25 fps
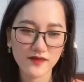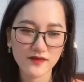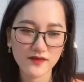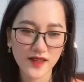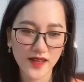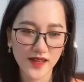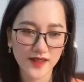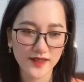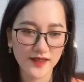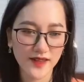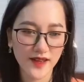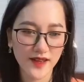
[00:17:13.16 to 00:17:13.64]

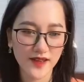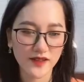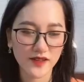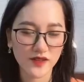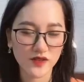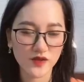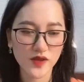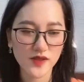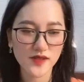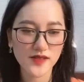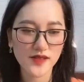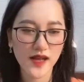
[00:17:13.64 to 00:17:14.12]
Ảnh thẻ được
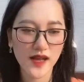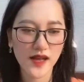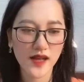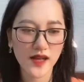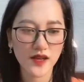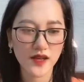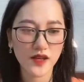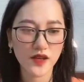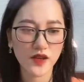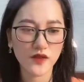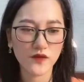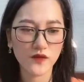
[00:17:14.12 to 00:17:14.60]
xuất
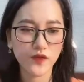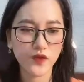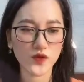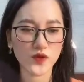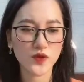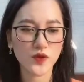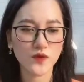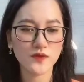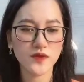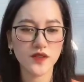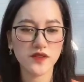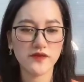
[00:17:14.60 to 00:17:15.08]
ra Phù
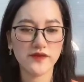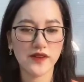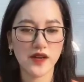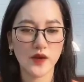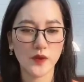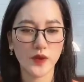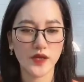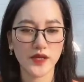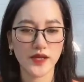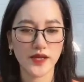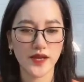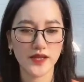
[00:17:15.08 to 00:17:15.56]
Dung nhìn
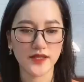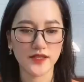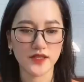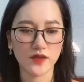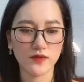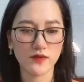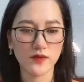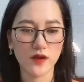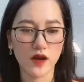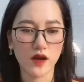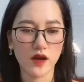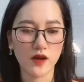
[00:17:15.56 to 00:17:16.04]
vào hình ảnh
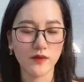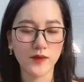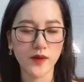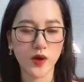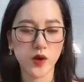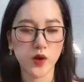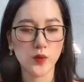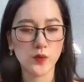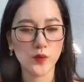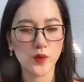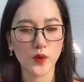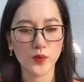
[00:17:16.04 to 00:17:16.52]
trong đó mà
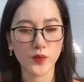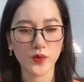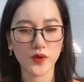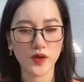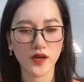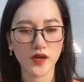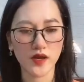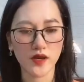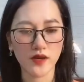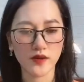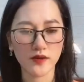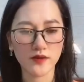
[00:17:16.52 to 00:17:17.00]
ôm bụng
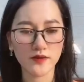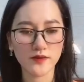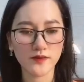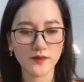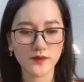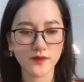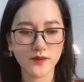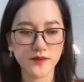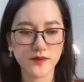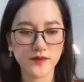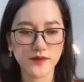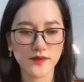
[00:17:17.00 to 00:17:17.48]
cười lớn
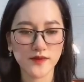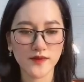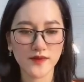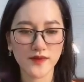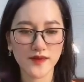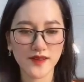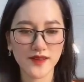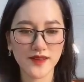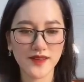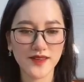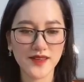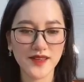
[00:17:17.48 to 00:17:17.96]

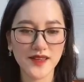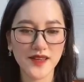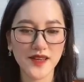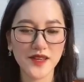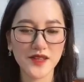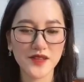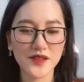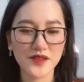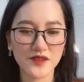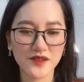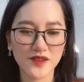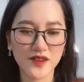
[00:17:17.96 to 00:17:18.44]

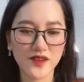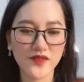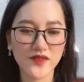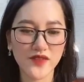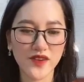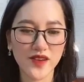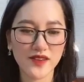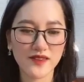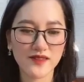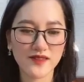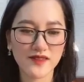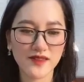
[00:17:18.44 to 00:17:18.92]
Từ ngưng
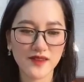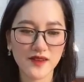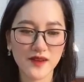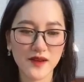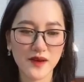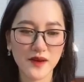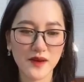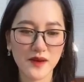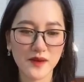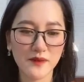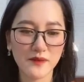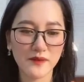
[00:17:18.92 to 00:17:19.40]
viên
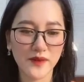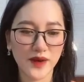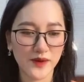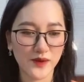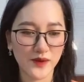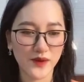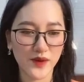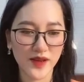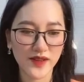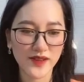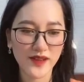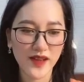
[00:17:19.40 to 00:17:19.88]
Mặt
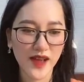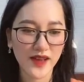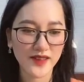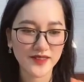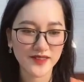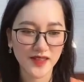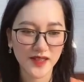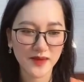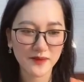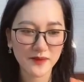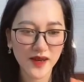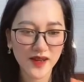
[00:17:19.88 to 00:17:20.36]
của anh hài
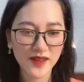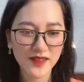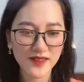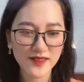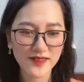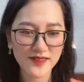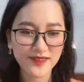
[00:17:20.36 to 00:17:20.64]
chết mắt